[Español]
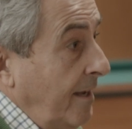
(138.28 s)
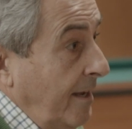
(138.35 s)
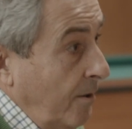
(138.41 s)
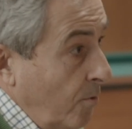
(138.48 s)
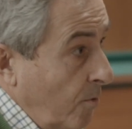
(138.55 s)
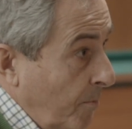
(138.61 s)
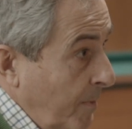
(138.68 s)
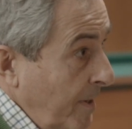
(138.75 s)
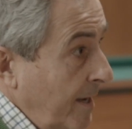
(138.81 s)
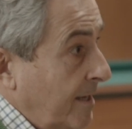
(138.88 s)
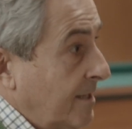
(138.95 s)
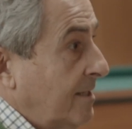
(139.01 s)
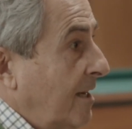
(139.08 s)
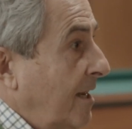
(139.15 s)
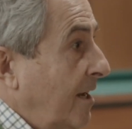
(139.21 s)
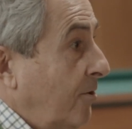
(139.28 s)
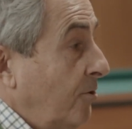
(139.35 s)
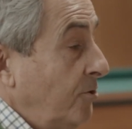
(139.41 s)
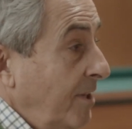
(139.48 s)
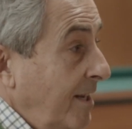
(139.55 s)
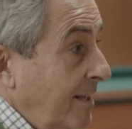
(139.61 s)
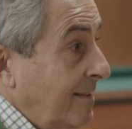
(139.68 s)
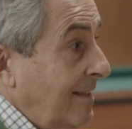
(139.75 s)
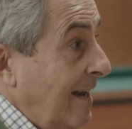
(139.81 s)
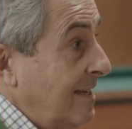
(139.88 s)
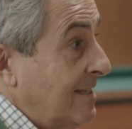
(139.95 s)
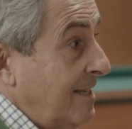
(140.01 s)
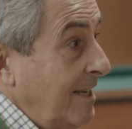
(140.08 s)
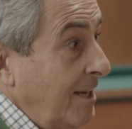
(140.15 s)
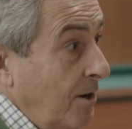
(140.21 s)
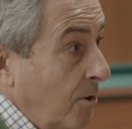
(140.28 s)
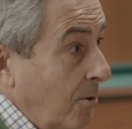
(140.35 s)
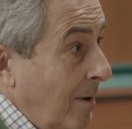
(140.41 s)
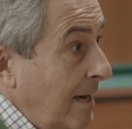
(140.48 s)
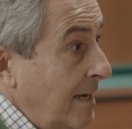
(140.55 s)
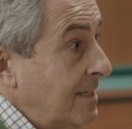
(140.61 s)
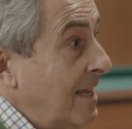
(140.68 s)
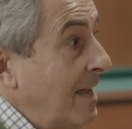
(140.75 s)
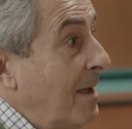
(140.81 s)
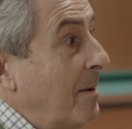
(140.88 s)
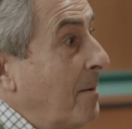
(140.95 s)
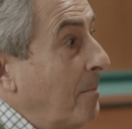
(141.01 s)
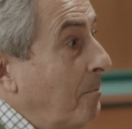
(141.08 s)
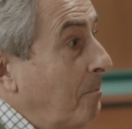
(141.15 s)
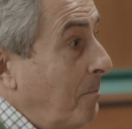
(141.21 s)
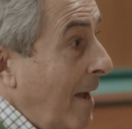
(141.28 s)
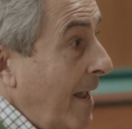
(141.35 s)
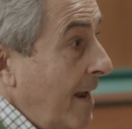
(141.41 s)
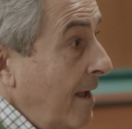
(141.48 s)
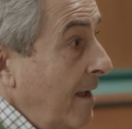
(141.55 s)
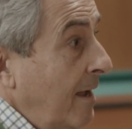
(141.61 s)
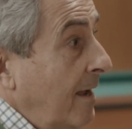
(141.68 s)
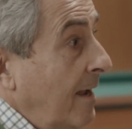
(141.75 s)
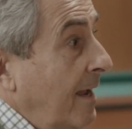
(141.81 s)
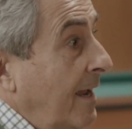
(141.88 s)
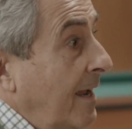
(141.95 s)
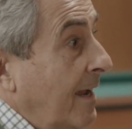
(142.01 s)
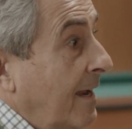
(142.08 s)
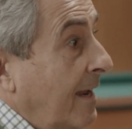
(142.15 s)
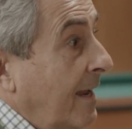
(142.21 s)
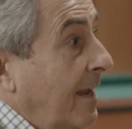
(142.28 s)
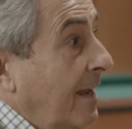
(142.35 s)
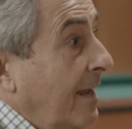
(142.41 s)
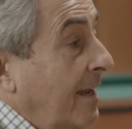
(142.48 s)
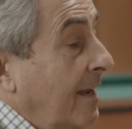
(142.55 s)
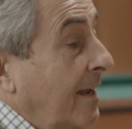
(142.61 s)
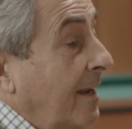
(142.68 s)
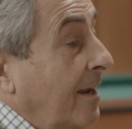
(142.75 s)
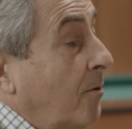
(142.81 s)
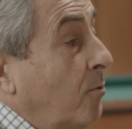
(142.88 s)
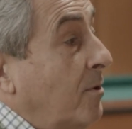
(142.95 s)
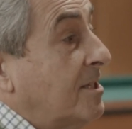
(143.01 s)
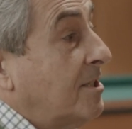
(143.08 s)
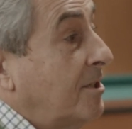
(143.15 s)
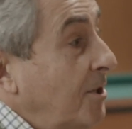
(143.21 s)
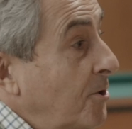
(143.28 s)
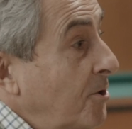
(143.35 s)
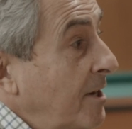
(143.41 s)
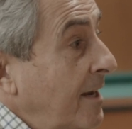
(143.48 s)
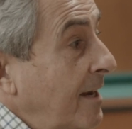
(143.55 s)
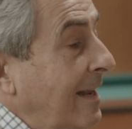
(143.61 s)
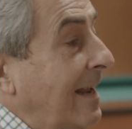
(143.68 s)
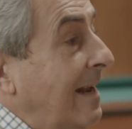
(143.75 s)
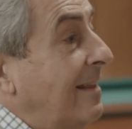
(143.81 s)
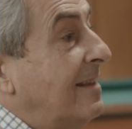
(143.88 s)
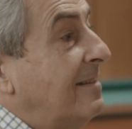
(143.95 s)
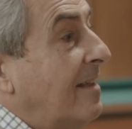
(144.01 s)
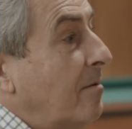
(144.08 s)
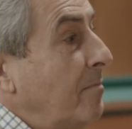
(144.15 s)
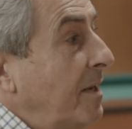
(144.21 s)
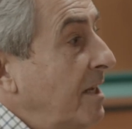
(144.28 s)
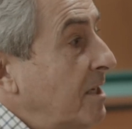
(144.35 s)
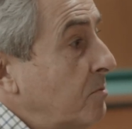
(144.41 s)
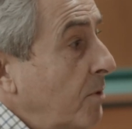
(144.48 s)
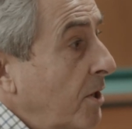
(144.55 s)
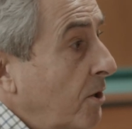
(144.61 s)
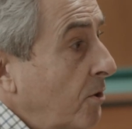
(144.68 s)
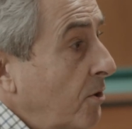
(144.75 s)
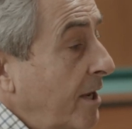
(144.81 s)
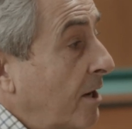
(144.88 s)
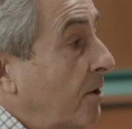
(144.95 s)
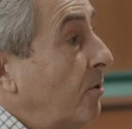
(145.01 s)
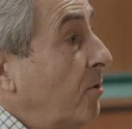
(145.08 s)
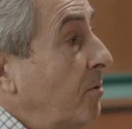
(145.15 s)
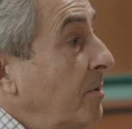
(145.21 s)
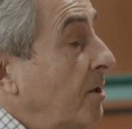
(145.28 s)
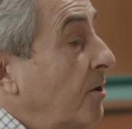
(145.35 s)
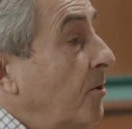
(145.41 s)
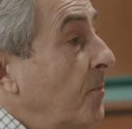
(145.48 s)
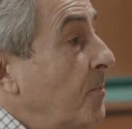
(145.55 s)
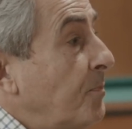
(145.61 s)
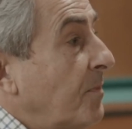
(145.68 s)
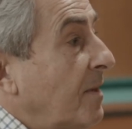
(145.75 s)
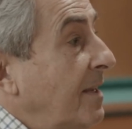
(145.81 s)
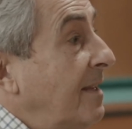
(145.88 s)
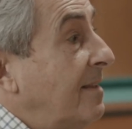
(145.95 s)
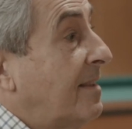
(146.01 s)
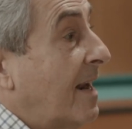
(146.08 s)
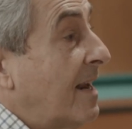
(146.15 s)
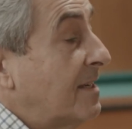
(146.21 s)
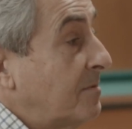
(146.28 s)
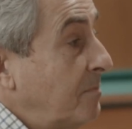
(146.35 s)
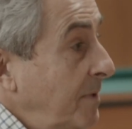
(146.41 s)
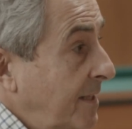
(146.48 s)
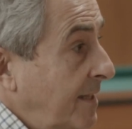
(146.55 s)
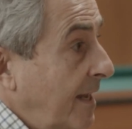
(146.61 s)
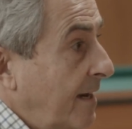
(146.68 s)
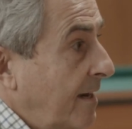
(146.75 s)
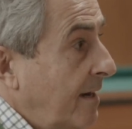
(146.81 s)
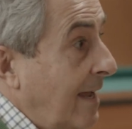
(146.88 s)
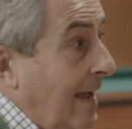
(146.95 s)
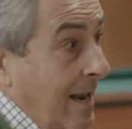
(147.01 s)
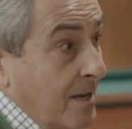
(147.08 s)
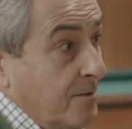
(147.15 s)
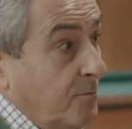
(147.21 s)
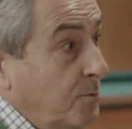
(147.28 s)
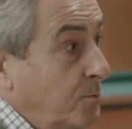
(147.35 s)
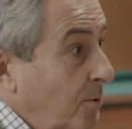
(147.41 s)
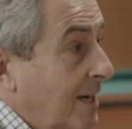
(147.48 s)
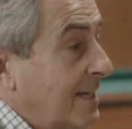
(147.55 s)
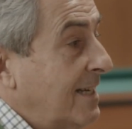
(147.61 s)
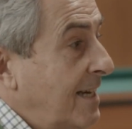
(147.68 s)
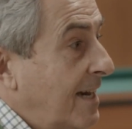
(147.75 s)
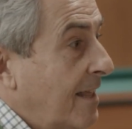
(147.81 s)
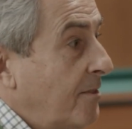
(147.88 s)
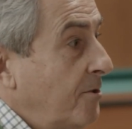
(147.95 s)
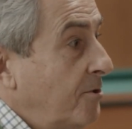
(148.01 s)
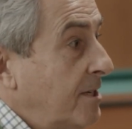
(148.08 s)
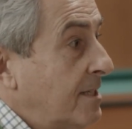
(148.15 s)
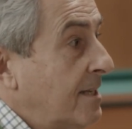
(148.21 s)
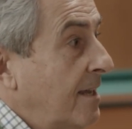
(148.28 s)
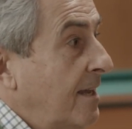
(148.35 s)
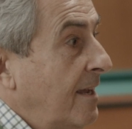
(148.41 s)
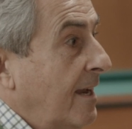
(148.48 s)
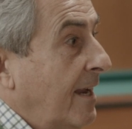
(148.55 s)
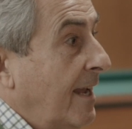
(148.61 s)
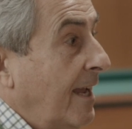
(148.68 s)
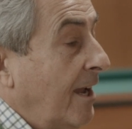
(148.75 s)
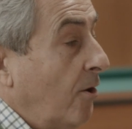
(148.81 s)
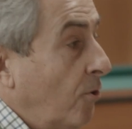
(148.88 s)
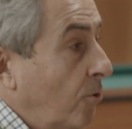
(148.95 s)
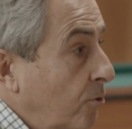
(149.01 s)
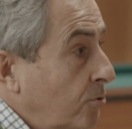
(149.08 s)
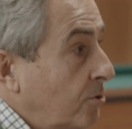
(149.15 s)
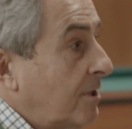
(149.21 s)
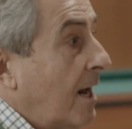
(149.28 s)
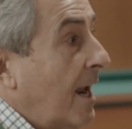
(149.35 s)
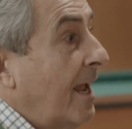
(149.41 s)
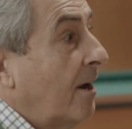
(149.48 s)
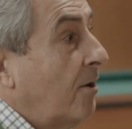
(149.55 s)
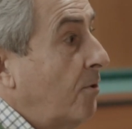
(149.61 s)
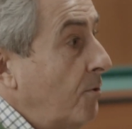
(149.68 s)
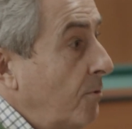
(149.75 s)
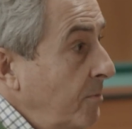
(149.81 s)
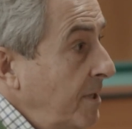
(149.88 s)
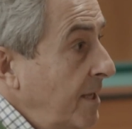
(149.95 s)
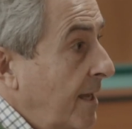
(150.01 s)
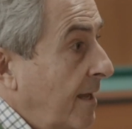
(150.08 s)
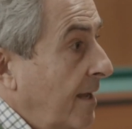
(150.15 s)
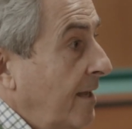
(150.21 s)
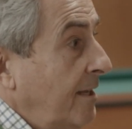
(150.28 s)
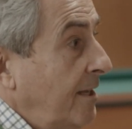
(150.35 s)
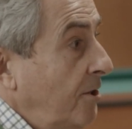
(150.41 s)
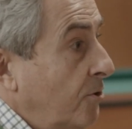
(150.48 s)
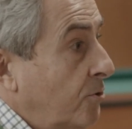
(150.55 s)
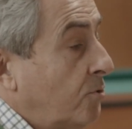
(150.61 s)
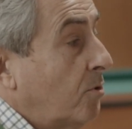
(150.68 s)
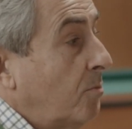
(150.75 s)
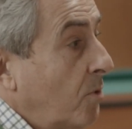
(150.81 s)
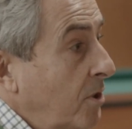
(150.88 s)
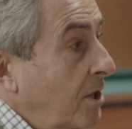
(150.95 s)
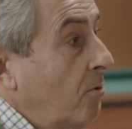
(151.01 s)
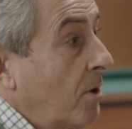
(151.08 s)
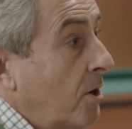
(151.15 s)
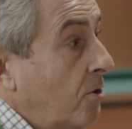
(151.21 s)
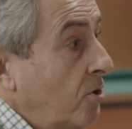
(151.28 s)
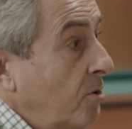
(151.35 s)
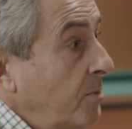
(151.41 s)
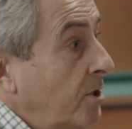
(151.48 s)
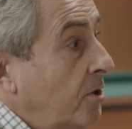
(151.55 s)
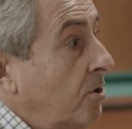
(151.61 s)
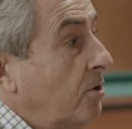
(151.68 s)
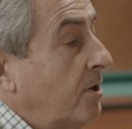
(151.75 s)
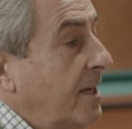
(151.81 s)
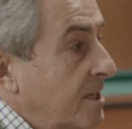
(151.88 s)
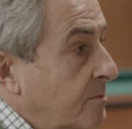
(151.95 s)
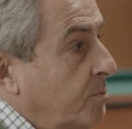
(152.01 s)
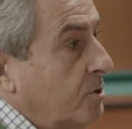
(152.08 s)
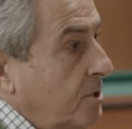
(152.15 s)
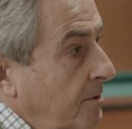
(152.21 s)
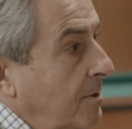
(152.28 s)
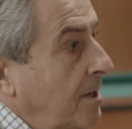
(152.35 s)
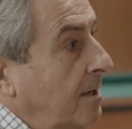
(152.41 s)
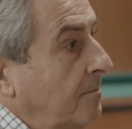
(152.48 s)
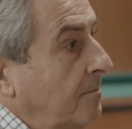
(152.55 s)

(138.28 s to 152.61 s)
europeas, continentales y globales para eh, que cuestionen el determinismo económico y transmitan a las futuras generaciones que otra economía y otro modelo económico es posible.